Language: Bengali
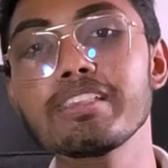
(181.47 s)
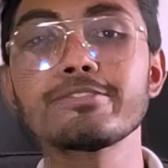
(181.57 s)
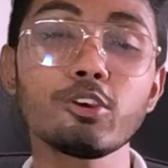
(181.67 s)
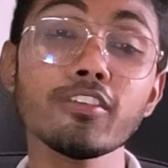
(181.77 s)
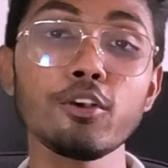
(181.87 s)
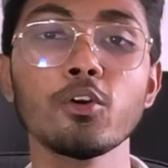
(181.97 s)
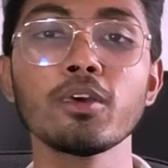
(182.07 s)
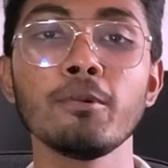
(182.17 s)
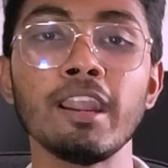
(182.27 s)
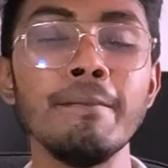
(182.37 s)
বেস্ট চয়েস
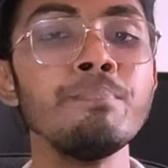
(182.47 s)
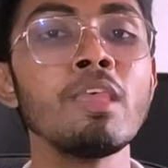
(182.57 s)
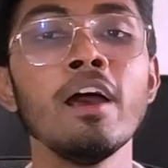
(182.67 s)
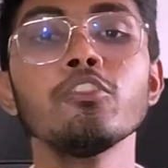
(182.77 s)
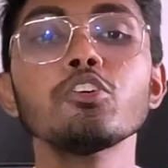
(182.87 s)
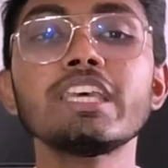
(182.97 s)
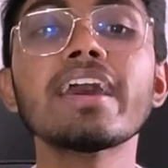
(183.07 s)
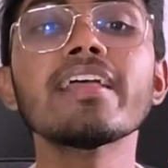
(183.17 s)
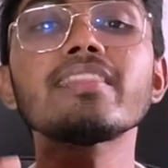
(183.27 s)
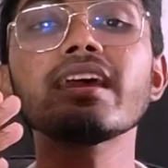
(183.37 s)
হতে পারে তো
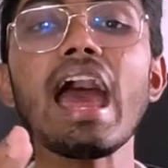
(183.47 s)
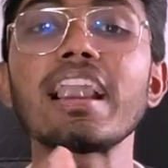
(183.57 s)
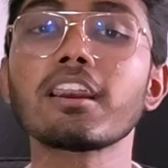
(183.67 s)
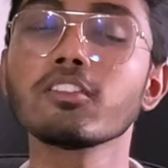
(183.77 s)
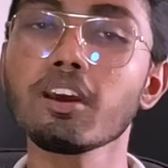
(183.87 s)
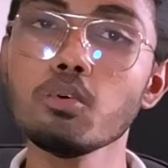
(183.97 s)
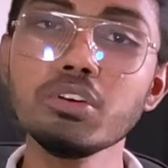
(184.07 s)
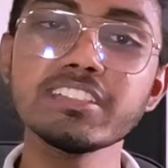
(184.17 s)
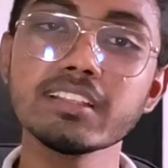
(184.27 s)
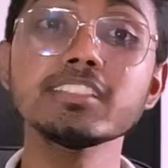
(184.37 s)
সেই ক্ষেত্রে আঠারো থেকে
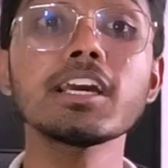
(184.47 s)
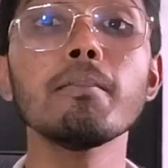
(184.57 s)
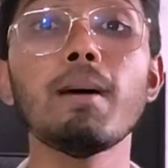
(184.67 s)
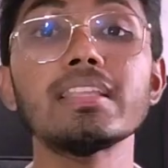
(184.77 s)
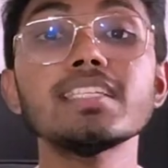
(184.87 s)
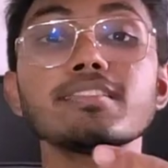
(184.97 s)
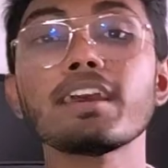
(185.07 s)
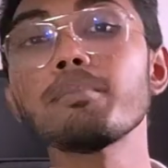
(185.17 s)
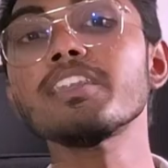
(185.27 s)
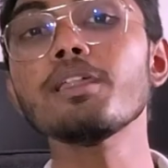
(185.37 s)
উনিশ হাজার টাকা বাজেট
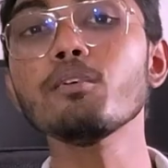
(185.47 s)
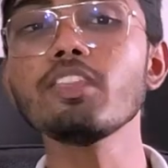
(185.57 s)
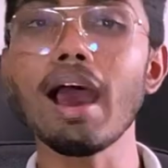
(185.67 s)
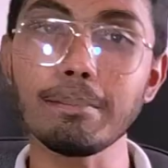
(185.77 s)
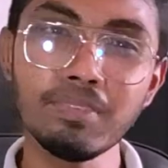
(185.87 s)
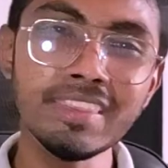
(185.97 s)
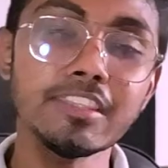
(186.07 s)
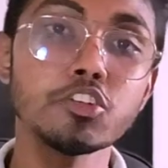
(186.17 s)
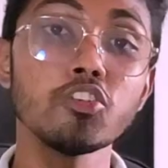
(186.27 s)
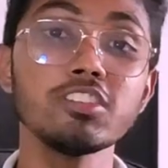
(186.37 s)
সেগমেন্টের মধ্যে
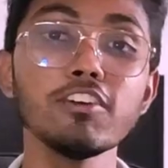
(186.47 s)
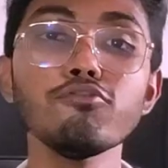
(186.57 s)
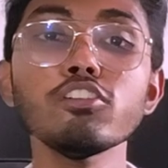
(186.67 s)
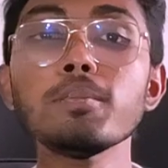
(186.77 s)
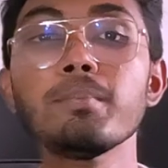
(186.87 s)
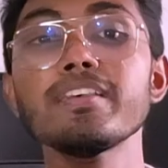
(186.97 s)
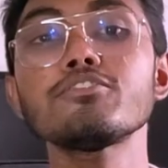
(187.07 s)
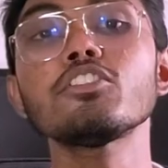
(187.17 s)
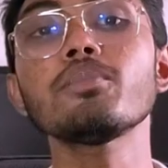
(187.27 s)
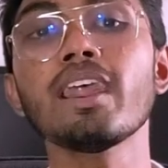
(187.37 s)
আপনাদের জন্য যে ফোনটি বেস্ট
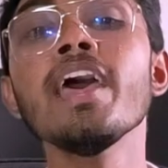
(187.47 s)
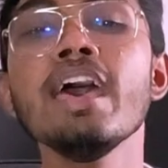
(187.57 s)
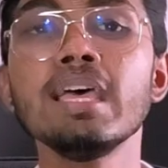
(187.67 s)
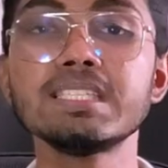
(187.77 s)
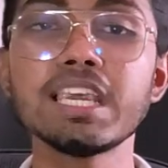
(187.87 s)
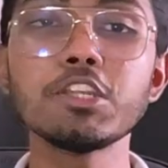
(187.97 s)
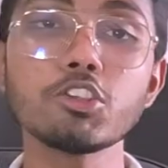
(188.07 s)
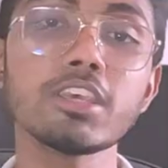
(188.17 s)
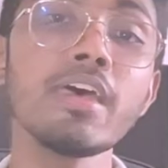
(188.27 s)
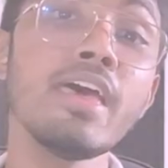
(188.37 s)
হতে পারে সেটি
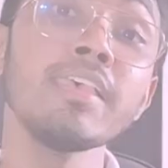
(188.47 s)
হচ্ছে